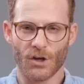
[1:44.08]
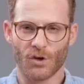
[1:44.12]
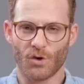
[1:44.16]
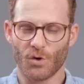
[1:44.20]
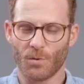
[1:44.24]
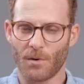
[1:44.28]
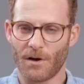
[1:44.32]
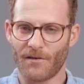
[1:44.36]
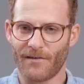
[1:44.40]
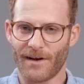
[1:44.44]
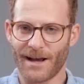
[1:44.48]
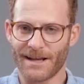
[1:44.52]

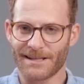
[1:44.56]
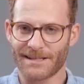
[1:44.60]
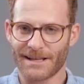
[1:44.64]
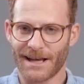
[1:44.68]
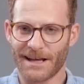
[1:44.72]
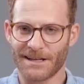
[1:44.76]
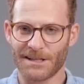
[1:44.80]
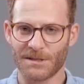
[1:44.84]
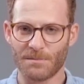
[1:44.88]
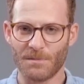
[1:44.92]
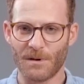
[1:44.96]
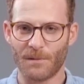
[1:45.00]

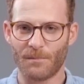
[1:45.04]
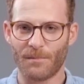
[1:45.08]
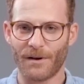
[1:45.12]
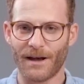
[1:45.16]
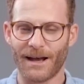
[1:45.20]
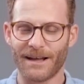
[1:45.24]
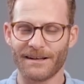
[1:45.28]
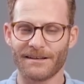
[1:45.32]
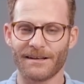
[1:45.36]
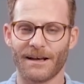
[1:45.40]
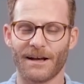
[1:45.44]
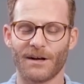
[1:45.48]
Dummerweise hatte ich mir ein
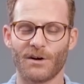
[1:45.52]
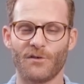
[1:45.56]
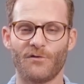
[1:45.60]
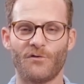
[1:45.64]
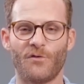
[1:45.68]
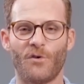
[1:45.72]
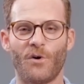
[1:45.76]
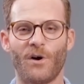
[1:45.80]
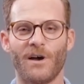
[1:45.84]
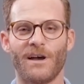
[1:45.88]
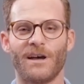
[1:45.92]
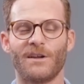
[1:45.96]
paar Tage
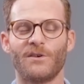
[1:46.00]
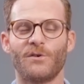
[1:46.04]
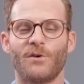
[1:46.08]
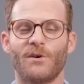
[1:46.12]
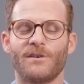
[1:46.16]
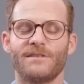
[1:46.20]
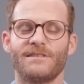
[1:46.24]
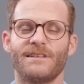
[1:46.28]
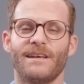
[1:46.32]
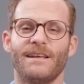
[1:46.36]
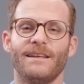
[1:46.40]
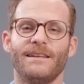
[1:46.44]
vorher ein
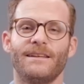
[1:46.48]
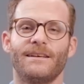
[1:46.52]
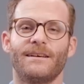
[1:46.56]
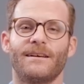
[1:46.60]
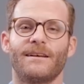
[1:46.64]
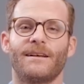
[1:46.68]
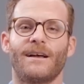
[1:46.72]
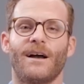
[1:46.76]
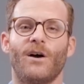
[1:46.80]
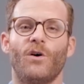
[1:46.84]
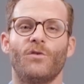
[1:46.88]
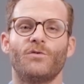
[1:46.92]
neues Handy
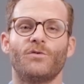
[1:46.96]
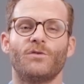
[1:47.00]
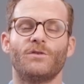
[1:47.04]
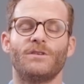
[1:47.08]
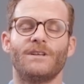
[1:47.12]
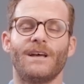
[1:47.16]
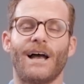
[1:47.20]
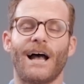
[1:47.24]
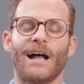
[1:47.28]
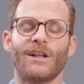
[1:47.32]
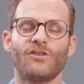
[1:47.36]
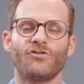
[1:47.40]
gekauft
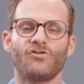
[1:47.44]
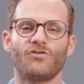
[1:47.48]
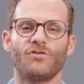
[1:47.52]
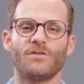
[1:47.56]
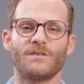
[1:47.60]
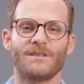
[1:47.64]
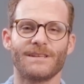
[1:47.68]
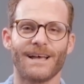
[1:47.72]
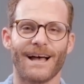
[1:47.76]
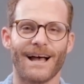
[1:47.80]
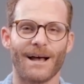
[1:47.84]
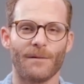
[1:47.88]
und die
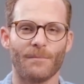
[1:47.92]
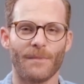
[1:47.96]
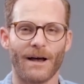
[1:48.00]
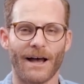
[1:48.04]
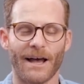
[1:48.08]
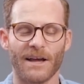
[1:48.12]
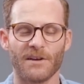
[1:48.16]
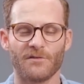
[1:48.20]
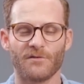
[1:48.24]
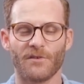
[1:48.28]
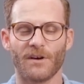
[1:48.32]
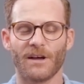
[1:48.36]
Anschlüsse haben
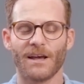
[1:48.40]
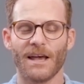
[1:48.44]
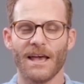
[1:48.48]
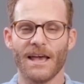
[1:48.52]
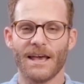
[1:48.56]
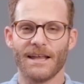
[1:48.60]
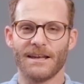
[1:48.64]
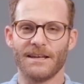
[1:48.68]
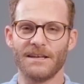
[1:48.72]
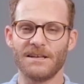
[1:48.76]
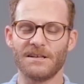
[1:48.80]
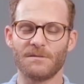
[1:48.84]
einfach
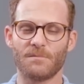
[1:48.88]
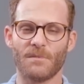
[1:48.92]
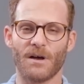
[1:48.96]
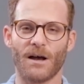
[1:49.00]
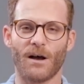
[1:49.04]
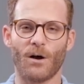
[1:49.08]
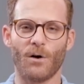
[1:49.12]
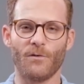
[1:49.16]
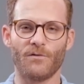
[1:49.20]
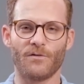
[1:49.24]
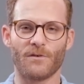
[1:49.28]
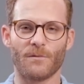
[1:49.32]
nicht
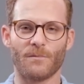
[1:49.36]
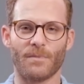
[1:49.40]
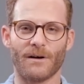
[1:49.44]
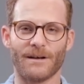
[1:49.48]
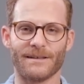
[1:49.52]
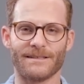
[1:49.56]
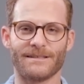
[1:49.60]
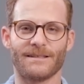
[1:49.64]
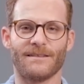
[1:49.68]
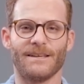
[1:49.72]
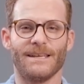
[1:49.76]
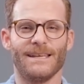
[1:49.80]
mehr
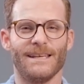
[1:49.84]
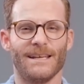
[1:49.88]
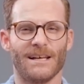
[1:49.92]
raufgepasst.